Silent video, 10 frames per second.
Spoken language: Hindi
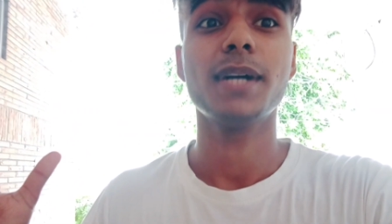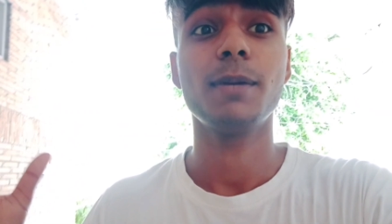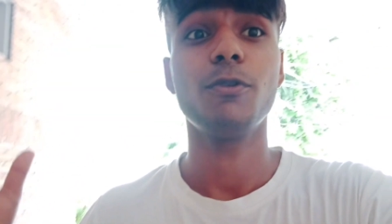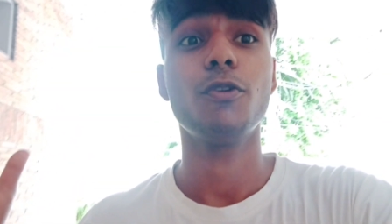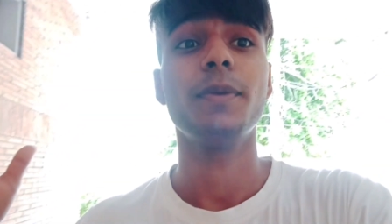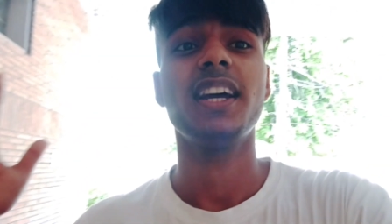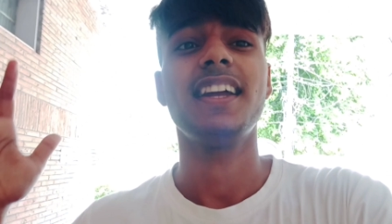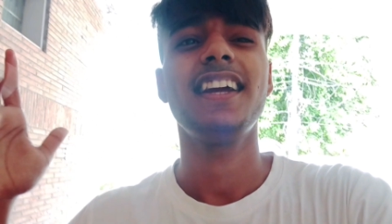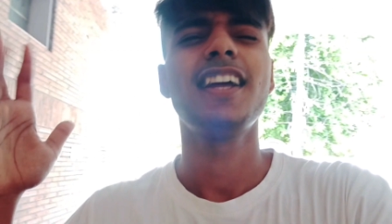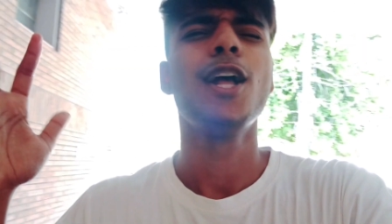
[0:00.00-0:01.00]
किस बारे में वो
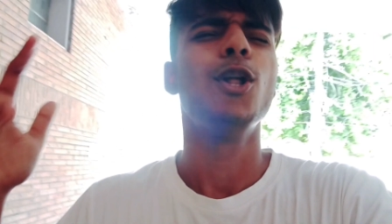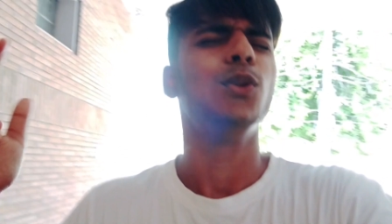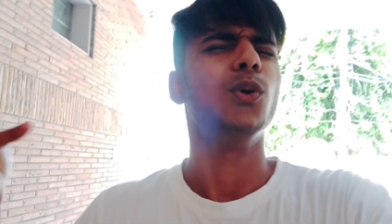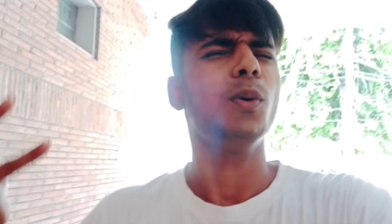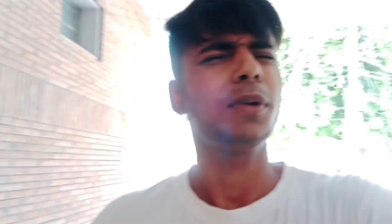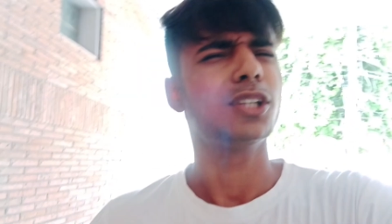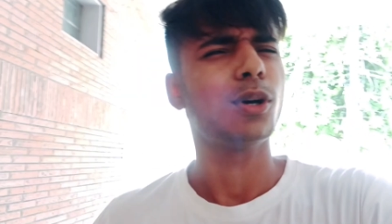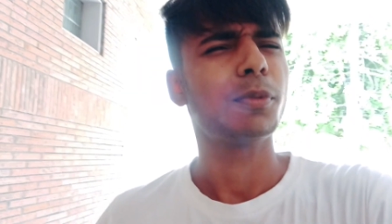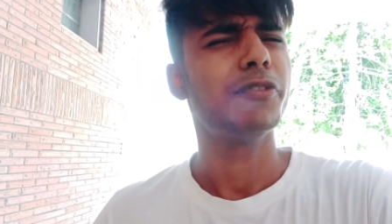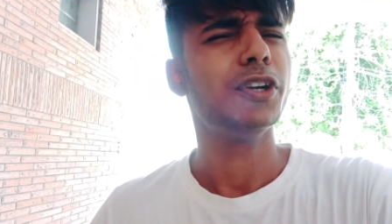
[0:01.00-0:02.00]
बना रहे हैं तो होप
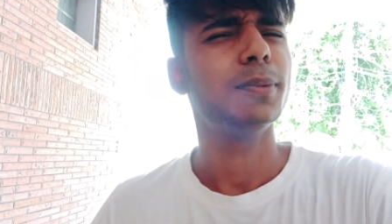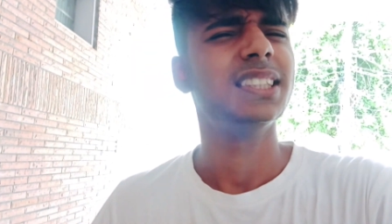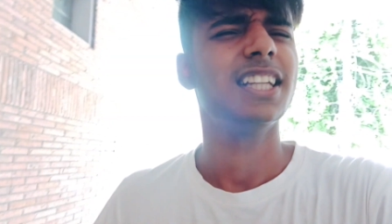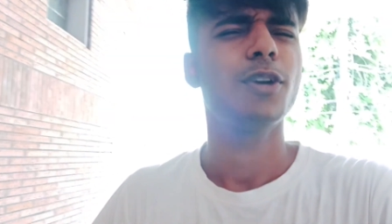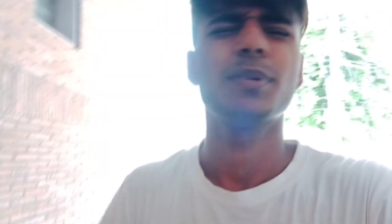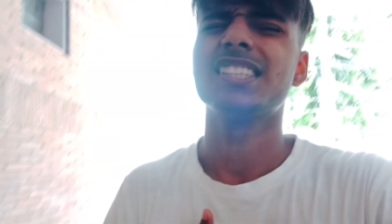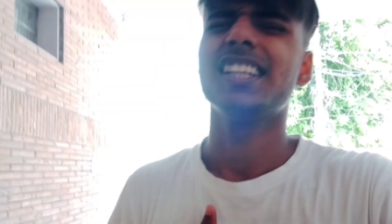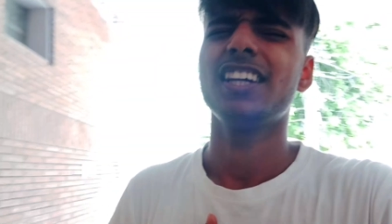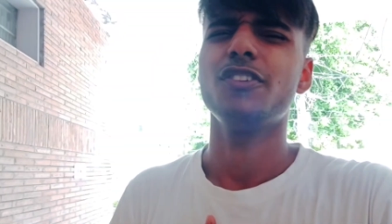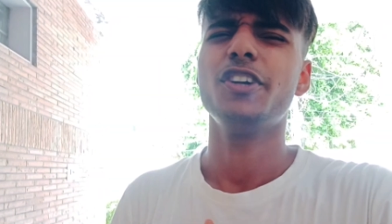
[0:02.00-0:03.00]
करता हूँ आपको वीडियो पसंद आए
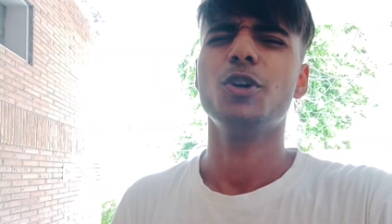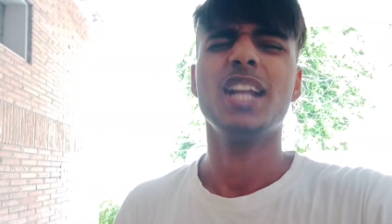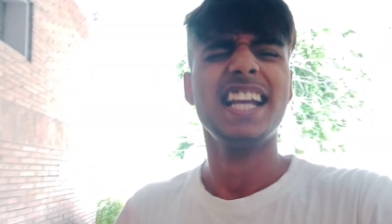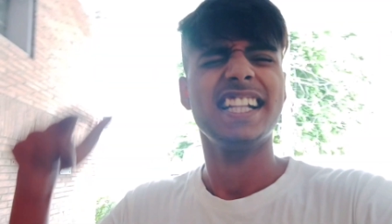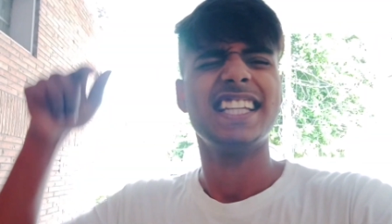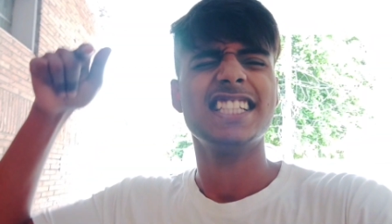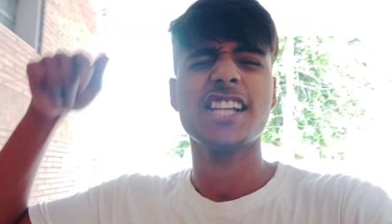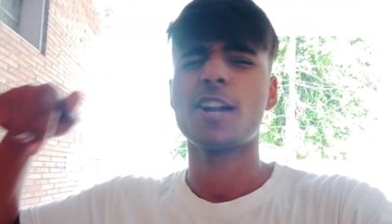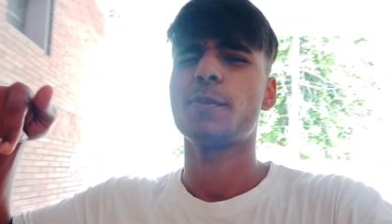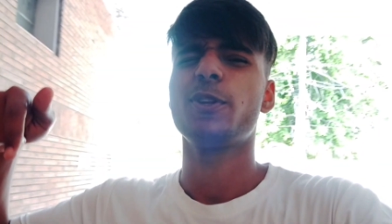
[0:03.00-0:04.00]
पसंद आए तो वीडियो को लाइक कर
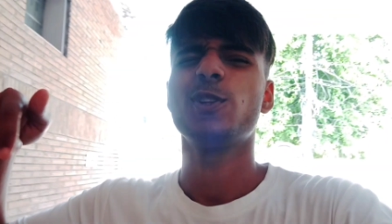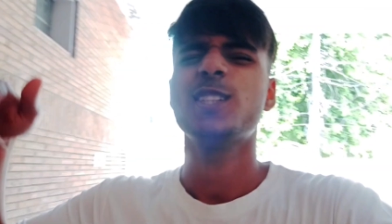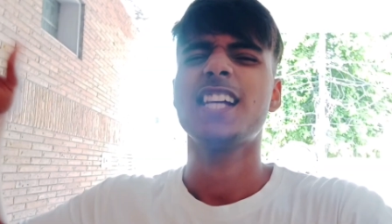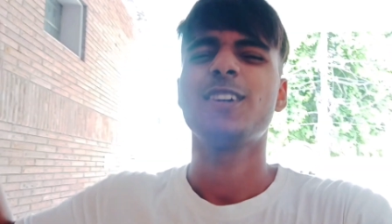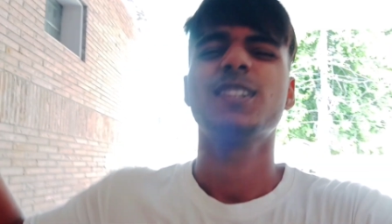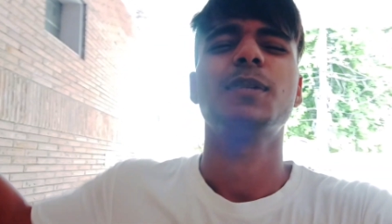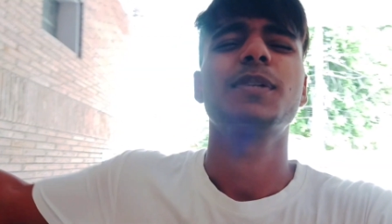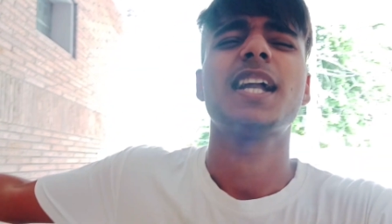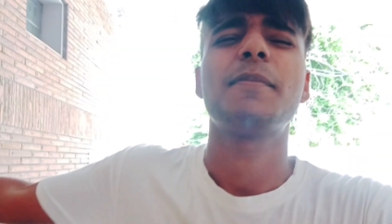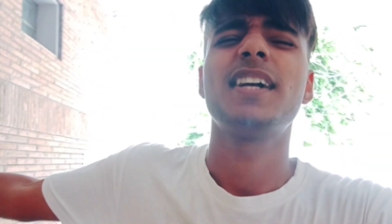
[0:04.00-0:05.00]
देना चैनल पर नहीं तो चैनल
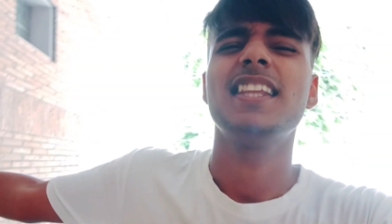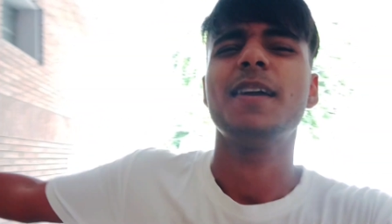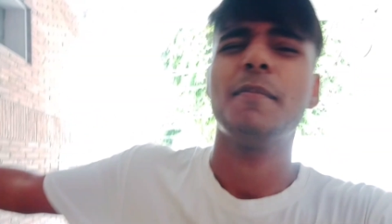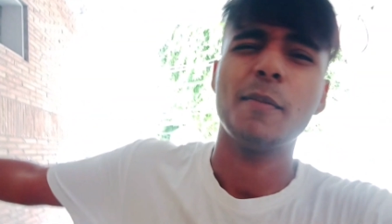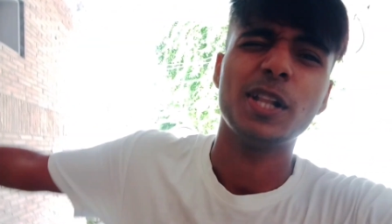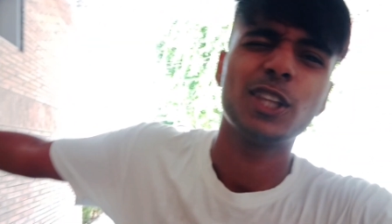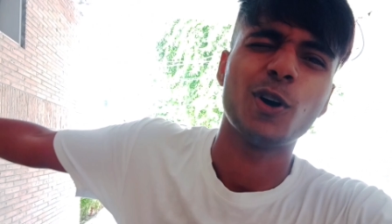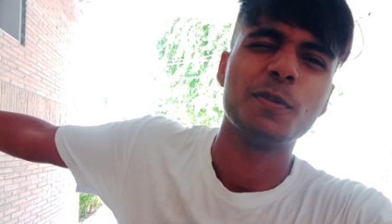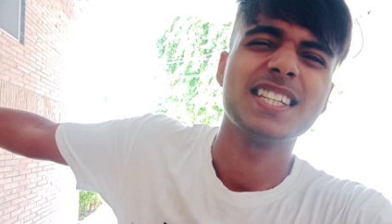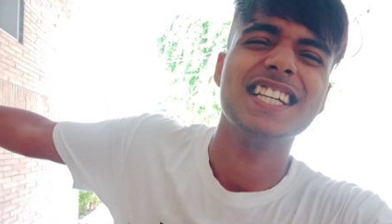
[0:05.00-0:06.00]
को सब्सक्राइब कर देना मैं
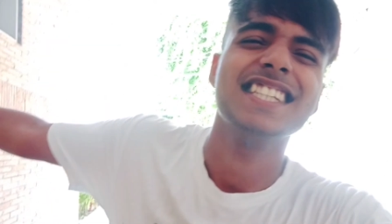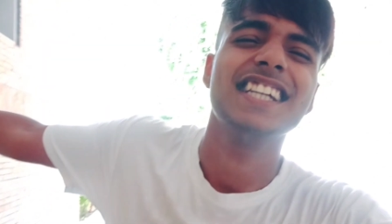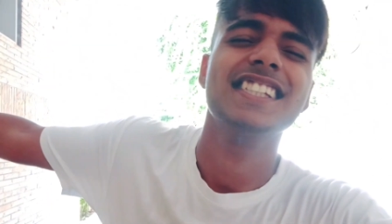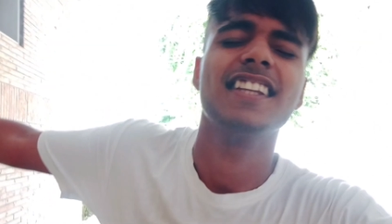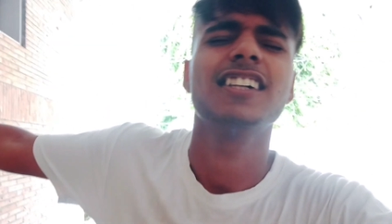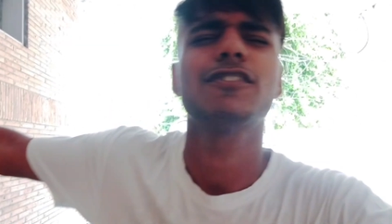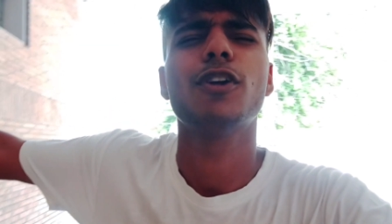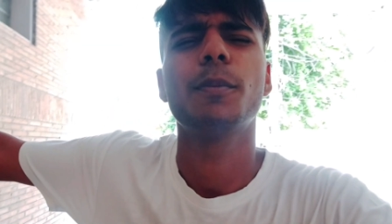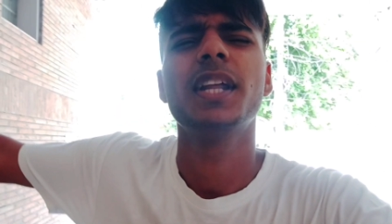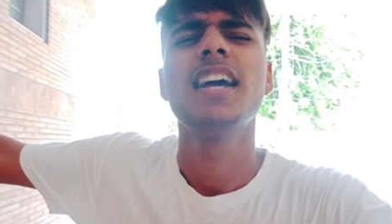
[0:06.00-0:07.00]
मिलता हूँ आपसे ऐसे किसी
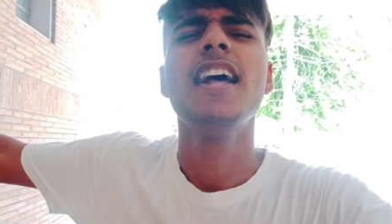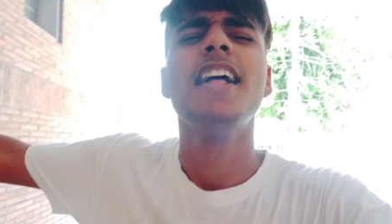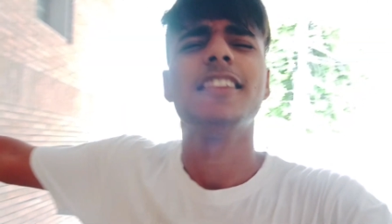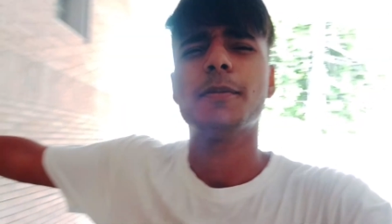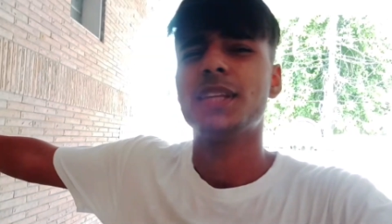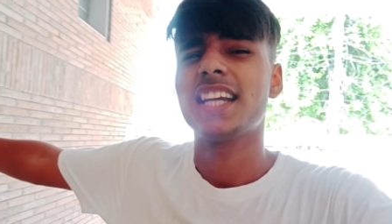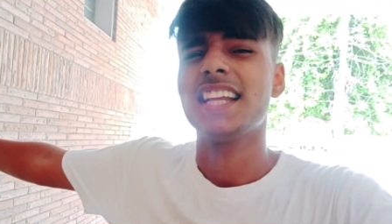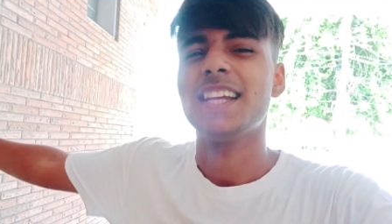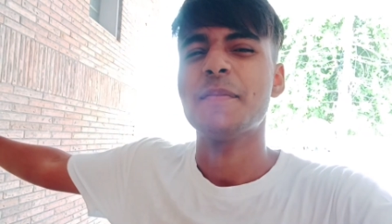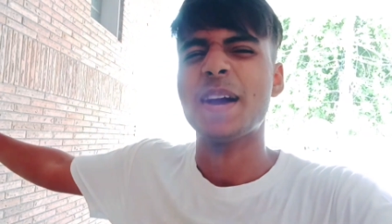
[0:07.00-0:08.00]
नेक्स्ट ब्लॉग में तब
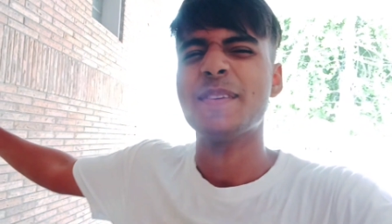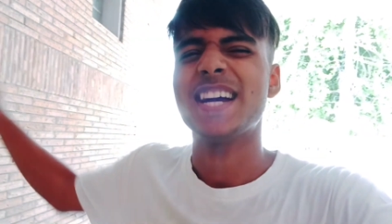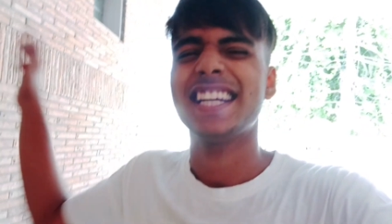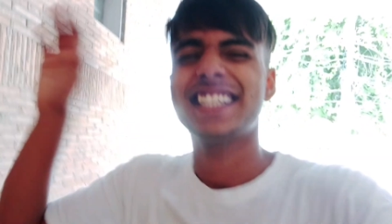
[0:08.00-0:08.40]
तक के लिए बाय